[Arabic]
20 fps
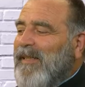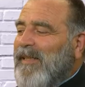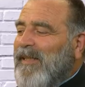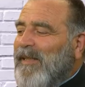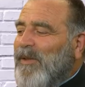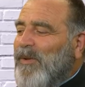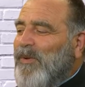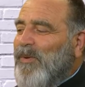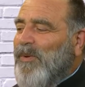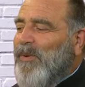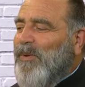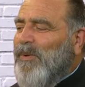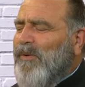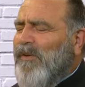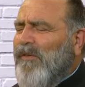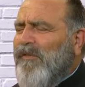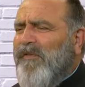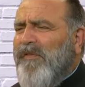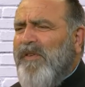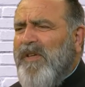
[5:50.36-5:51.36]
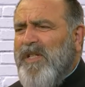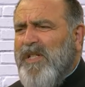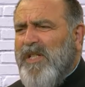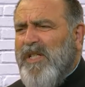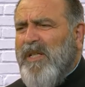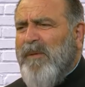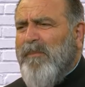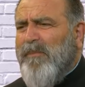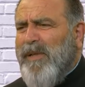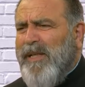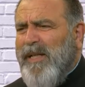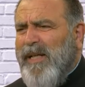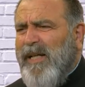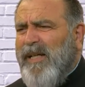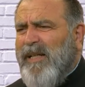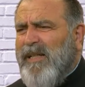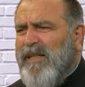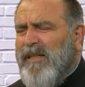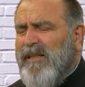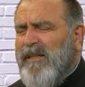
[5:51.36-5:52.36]
انه في شي
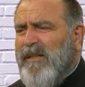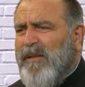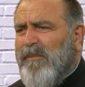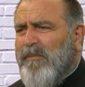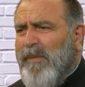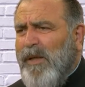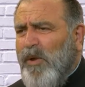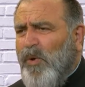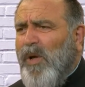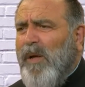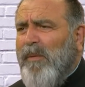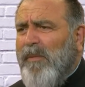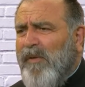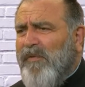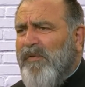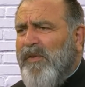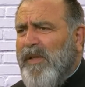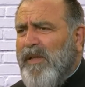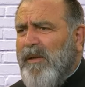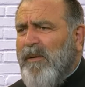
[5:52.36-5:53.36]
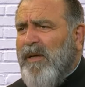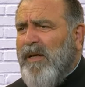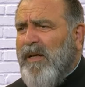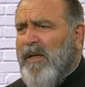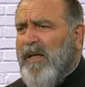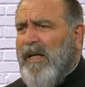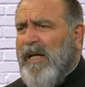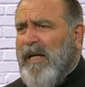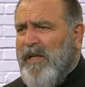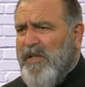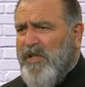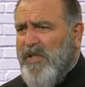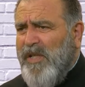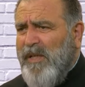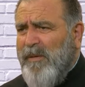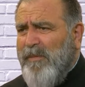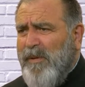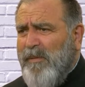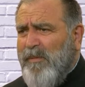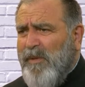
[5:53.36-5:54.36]
بلاد انه عامل فيها
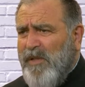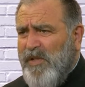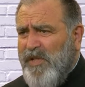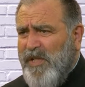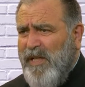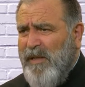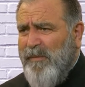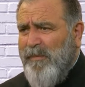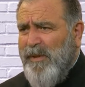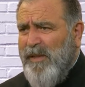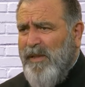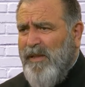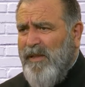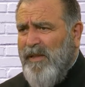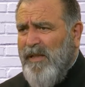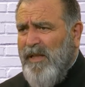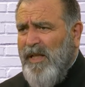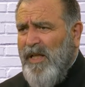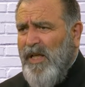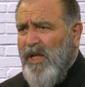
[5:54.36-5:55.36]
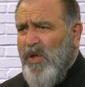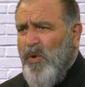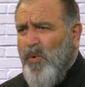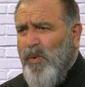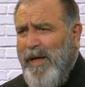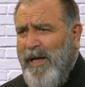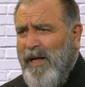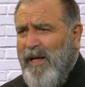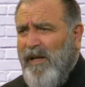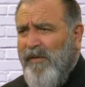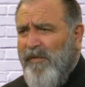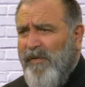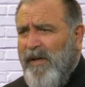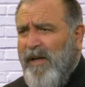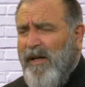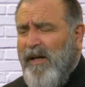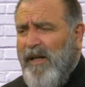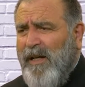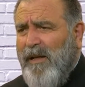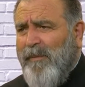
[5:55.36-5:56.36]
عجيبه مار شربل وعرف
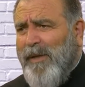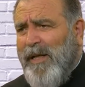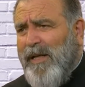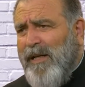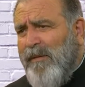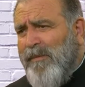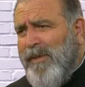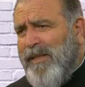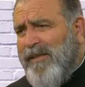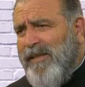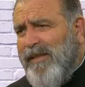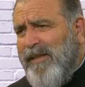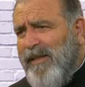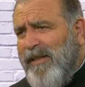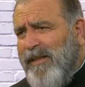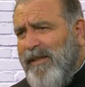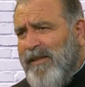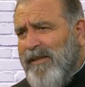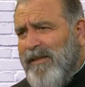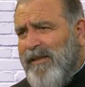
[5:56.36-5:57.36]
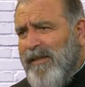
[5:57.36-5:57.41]
العالم على المسيح